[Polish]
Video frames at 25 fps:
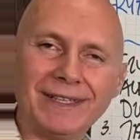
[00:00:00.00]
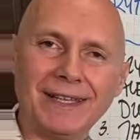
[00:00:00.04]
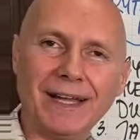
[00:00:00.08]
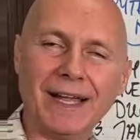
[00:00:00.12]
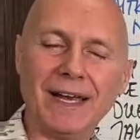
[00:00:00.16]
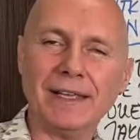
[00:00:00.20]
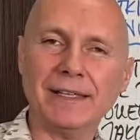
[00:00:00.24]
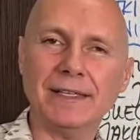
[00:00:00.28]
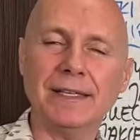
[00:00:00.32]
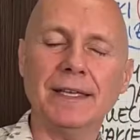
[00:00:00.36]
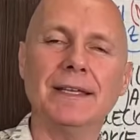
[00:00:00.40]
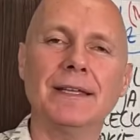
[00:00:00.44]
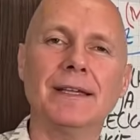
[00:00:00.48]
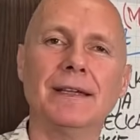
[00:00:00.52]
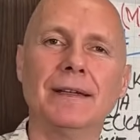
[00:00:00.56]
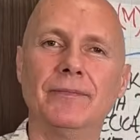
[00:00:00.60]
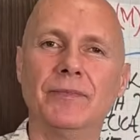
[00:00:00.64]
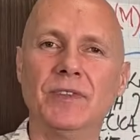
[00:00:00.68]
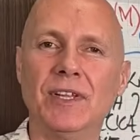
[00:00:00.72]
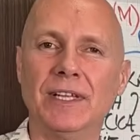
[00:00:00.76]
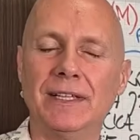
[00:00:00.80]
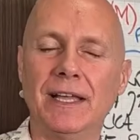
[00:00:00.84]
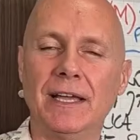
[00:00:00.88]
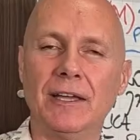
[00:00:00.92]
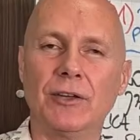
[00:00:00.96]
dalej nie
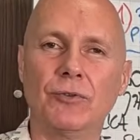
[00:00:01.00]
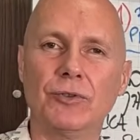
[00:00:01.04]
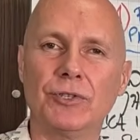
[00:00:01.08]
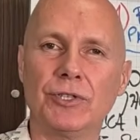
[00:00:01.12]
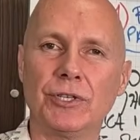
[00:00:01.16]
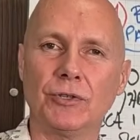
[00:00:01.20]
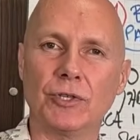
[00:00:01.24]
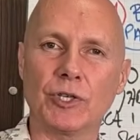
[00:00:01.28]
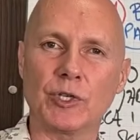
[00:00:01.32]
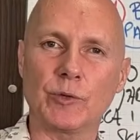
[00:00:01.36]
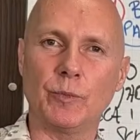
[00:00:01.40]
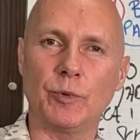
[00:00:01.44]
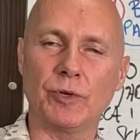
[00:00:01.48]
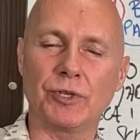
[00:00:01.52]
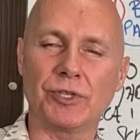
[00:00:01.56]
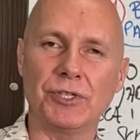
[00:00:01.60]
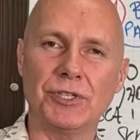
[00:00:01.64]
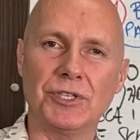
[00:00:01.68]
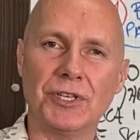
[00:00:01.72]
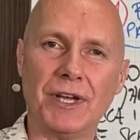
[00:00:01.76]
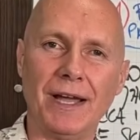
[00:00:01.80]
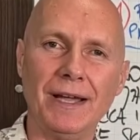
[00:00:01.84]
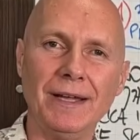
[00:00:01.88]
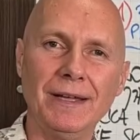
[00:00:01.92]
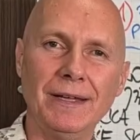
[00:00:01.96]
nadają się do
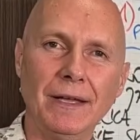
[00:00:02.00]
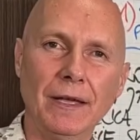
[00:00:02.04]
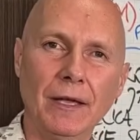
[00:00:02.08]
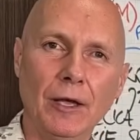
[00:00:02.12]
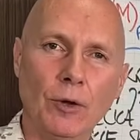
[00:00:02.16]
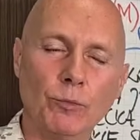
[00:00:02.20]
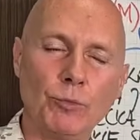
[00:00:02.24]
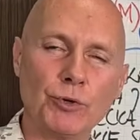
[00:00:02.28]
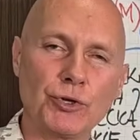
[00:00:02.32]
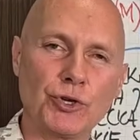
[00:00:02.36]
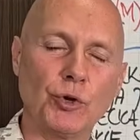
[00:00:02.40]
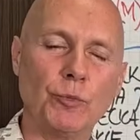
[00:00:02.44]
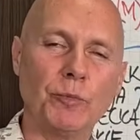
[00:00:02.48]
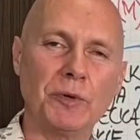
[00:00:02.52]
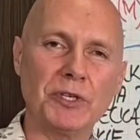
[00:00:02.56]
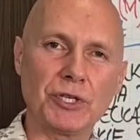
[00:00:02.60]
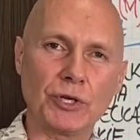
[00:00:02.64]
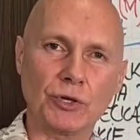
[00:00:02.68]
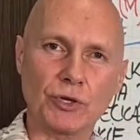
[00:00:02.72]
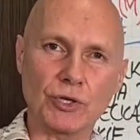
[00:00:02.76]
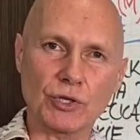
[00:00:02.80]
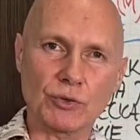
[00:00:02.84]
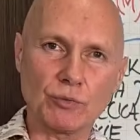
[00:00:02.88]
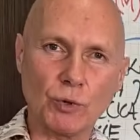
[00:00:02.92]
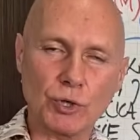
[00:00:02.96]
spożycia, muszą być
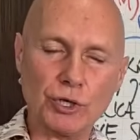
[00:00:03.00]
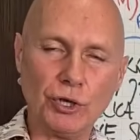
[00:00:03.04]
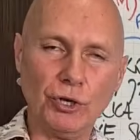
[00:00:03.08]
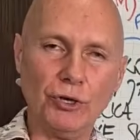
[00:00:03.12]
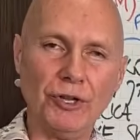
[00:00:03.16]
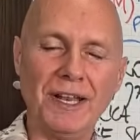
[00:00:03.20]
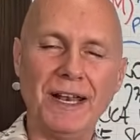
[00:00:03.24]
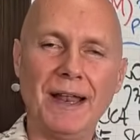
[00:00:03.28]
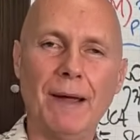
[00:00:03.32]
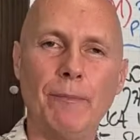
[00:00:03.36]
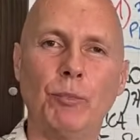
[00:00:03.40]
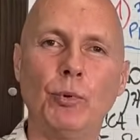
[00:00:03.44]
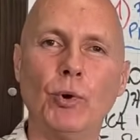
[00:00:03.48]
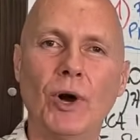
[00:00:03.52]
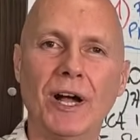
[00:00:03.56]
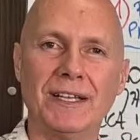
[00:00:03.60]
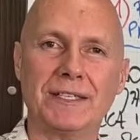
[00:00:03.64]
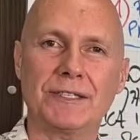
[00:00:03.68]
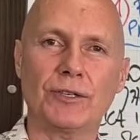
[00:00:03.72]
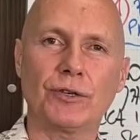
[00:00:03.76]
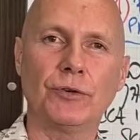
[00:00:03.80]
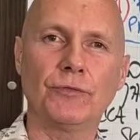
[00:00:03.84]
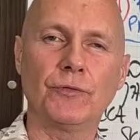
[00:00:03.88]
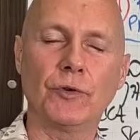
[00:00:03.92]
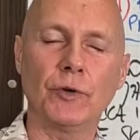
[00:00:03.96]
rozłożone na
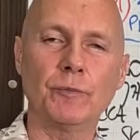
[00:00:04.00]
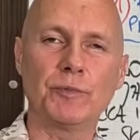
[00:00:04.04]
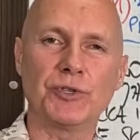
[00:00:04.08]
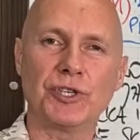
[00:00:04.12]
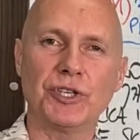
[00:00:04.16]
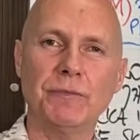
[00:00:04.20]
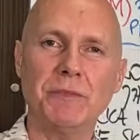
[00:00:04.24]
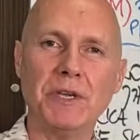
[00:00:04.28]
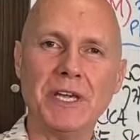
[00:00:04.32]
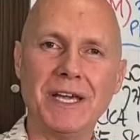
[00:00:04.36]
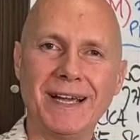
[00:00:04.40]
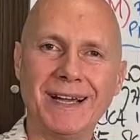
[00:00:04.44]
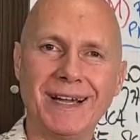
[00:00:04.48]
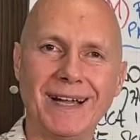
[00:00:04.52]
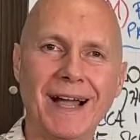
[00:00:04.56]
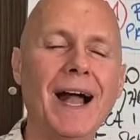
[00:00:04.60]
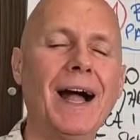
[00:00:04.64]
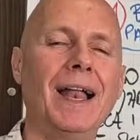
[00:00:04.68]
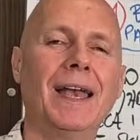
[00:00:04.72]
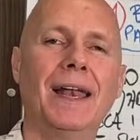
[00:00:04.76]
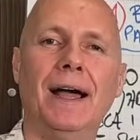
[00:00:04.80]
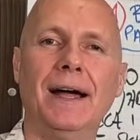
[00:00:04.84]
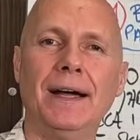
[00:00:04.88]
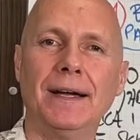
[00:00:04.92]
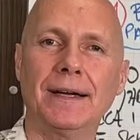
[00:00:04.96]
płasko w olbrzymich
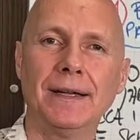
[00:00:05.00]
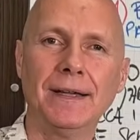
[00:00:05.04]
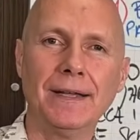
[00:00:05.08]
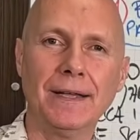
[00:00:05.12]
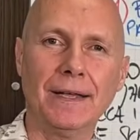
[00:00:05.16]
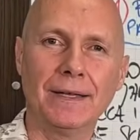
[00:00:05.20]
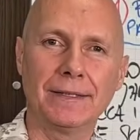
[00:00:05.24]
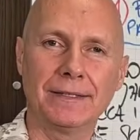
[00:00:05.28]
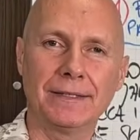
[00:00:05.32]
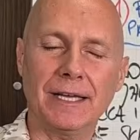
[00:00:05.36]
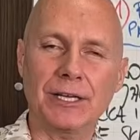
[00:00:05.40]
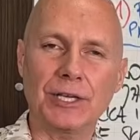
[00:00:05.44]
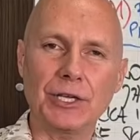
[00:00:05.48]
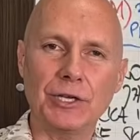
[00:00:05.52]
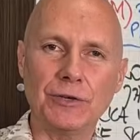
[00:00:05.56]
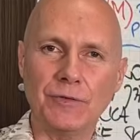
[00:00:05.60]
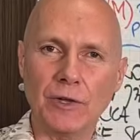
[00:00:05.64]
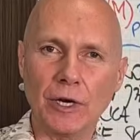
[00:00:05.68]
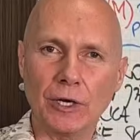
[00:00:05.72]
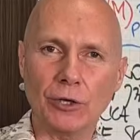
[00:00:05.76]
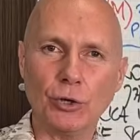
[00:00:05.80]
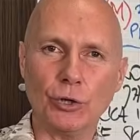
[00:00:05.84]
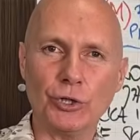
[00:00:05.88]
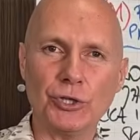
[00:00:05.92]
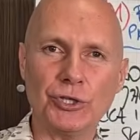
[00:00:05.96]
halach, takich
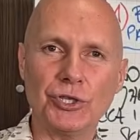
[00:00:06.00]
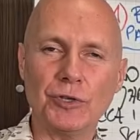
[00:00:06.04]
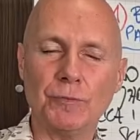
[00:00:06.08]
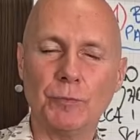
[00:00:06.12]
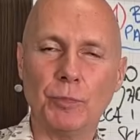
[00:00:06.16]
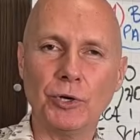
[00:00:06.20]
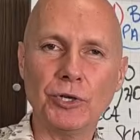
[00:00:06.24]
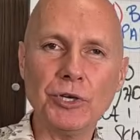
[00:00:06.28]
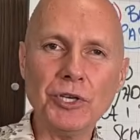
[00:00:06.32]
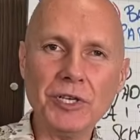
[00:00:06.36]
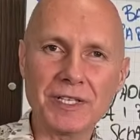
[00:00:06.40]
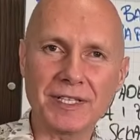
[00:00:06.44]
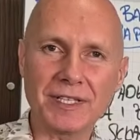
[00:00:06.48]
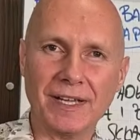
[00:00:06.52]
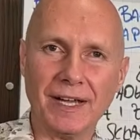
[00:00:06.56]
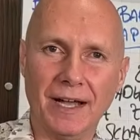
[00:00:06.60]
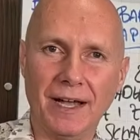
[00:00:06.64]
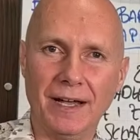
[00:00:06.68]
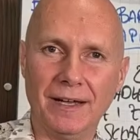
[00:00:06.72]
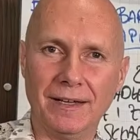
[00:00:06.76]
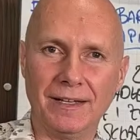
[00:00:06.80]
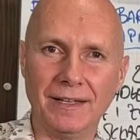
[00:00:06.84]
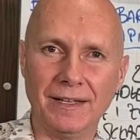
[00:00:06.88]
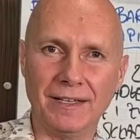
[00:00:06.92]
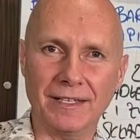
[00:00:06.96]
wielkości
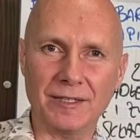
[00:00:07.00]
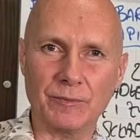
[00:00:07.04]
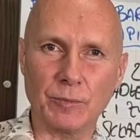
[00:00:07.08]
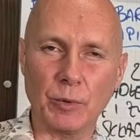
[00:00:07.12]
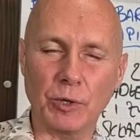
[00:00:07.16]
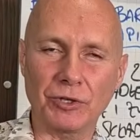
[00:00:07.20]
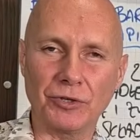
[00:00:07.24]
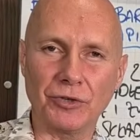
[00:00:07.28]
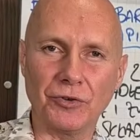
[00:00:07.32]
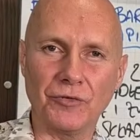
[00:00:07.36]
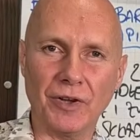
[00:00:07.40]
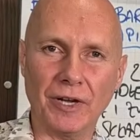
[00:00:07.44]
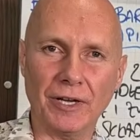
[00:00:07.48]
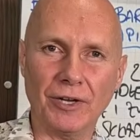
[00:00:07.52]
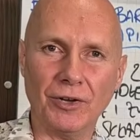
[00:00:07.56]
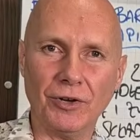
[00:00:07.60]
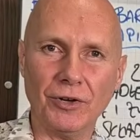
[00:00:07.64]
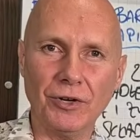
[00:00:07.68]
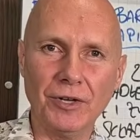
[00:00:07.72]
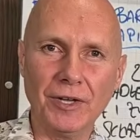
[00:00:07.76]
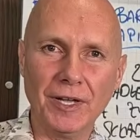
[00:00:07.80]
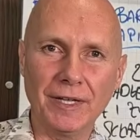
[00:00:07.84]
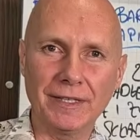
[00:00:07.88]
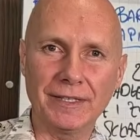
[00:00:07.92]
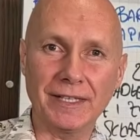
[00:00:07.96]
boiska e,
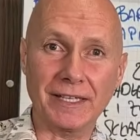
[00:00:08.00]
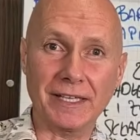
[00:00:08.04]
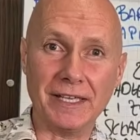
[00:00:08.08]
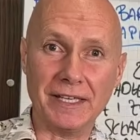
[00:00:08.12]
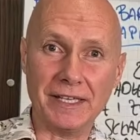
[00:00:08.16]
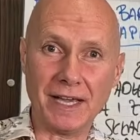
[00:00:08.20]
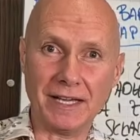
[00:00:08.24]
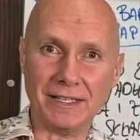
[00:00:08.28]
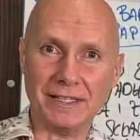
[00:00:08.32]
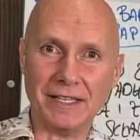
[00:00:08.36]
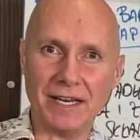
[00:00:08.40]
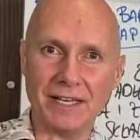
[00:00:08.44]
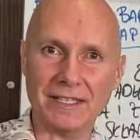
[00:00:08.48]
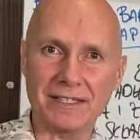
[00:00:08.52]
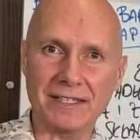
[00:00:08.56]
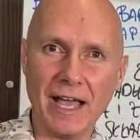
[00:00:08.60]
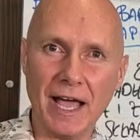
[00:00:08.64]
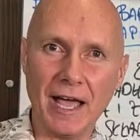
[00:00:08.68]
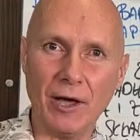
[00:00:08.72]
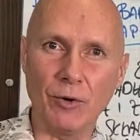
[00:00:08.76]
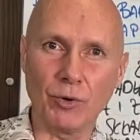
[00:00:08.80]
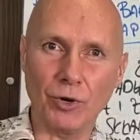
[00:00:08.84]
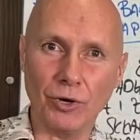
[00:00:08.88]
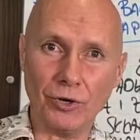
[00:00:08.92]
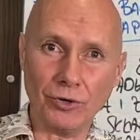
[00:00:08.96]
sportowego, takich jak teraz na
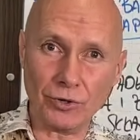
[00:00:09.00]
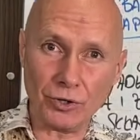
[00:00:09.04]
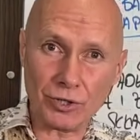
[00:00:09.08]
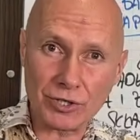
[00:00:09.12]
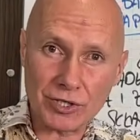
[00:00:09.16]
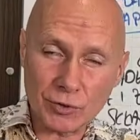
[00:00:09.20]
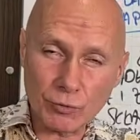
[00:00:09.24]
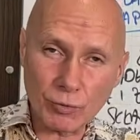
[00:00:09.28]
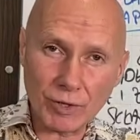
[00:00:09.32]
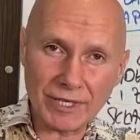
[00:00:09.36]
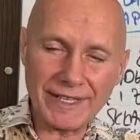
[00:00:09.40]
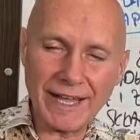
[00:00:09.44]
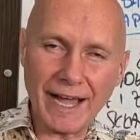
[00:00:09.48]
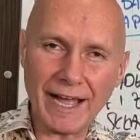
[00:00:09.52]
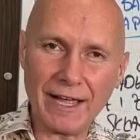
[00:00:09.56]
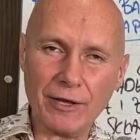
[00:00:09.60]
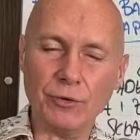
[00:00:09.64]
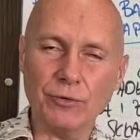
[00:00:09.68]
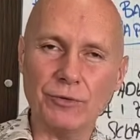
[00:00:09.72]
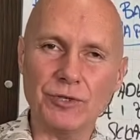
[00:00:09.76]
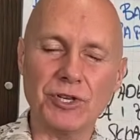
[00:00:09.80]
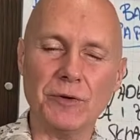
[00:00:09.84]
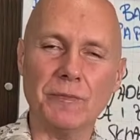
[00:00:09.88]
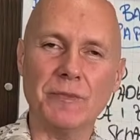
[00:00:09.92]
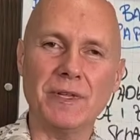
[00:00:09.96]
euro,
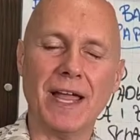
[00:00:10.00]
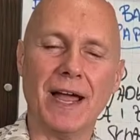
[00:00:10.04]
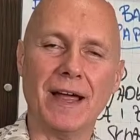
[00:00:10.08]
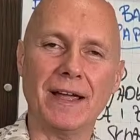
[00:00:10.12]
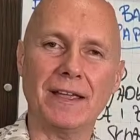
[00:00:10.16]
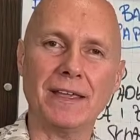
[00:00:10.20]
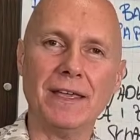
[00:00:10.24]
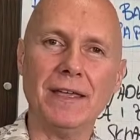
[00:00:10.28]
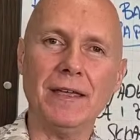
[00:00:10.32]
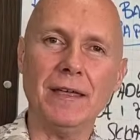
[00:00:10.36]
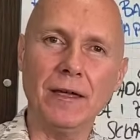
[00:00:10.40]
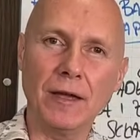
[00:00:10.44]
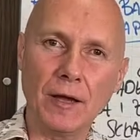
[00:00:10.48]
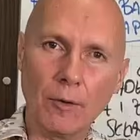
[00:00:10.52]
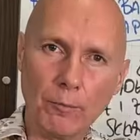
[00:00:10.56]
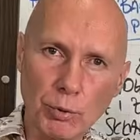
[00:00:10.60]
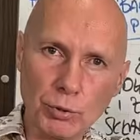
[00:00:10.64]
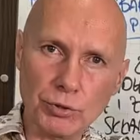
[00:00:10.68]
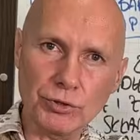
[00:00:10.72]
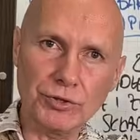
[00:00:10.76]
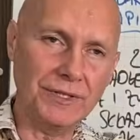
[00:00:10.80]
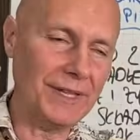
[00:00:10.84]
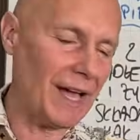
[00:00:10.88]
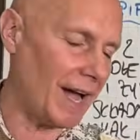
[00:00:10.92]
rozkładają ziemniaki pod